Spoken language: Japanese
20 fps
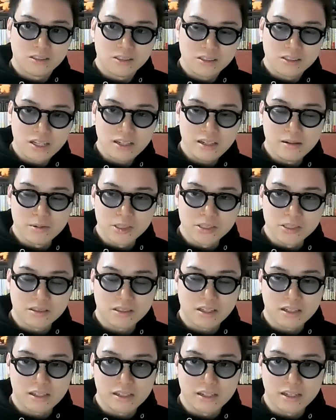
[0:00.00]
これさっきも
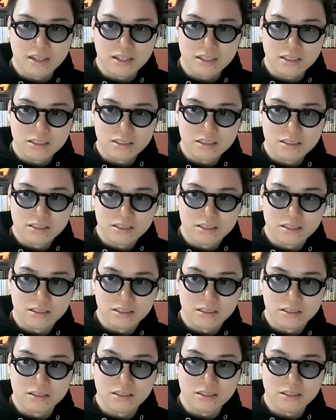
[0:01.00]
言った気が
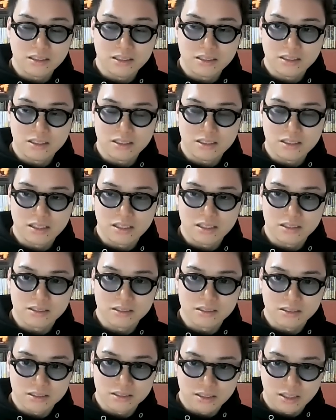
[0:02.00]
するんで
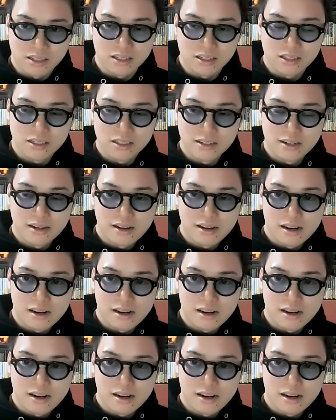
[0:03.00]
すが、